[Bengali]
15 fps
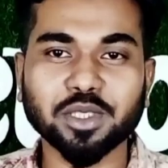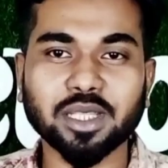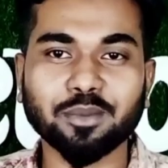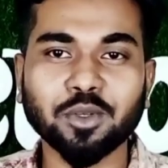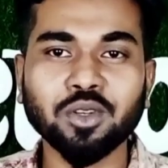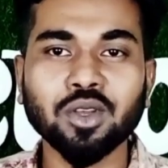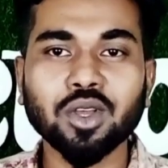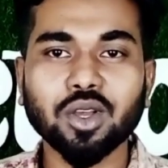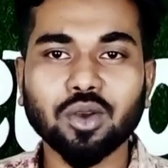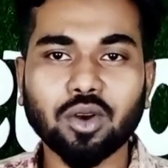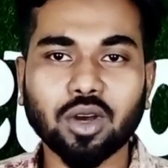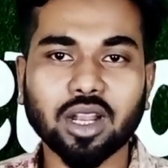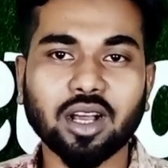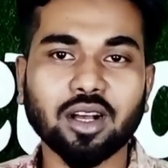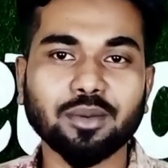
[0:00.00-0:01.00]
উপস্থাপন
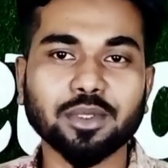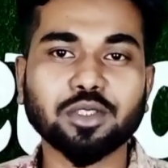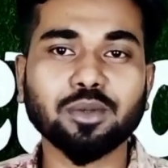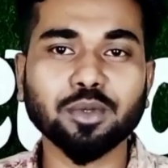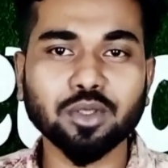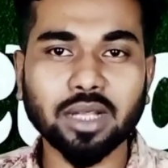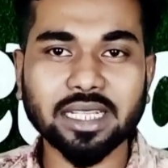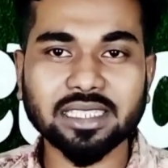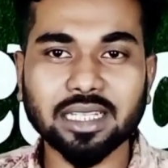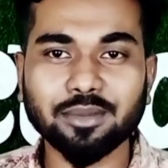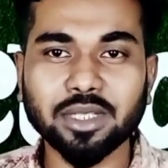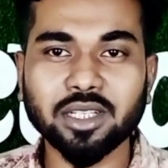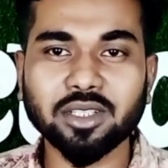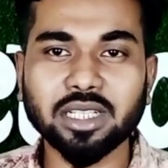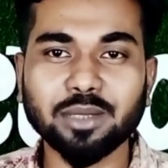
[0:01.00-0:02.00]
করা হবে সো বন্ধুরা আজকের
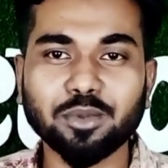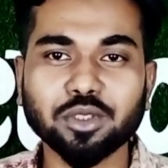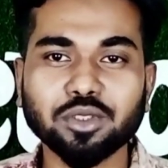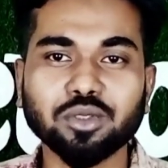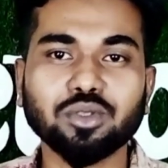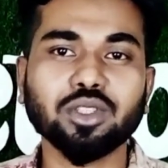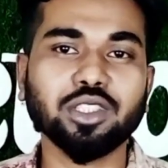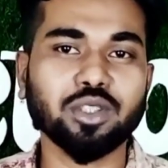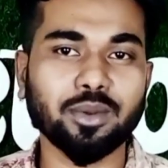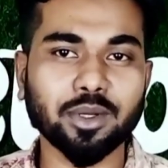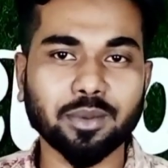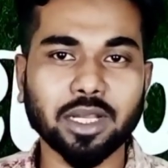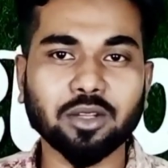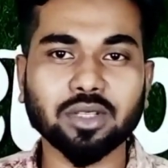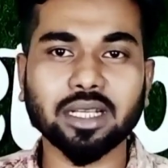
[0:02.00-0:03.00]
ভিডিওটি এ পর্যন্তই
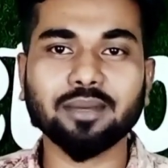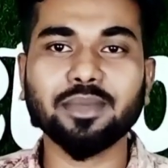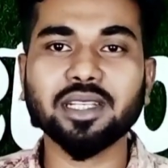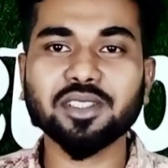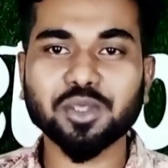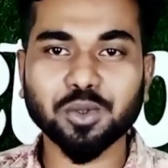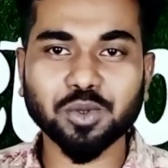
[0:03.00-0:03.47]
সবাই ভালো থাকবেন